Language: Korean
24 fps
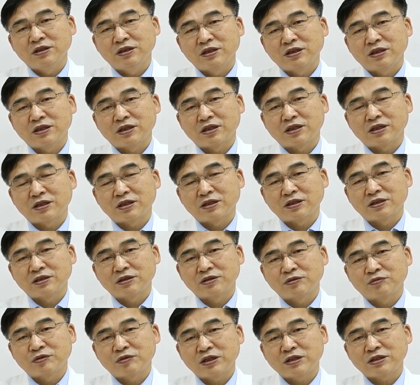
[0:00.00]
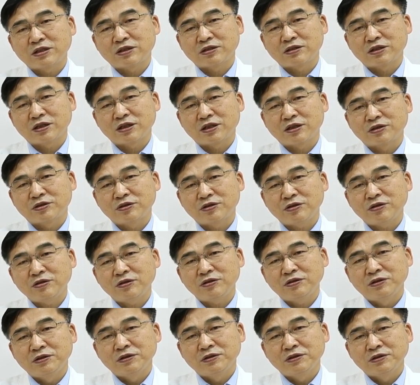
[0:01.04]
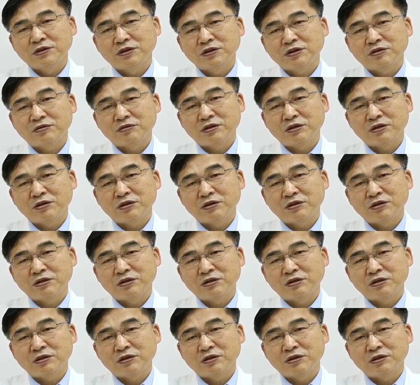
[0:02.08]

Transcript: 아, 이런 환자들이겠죠. 이런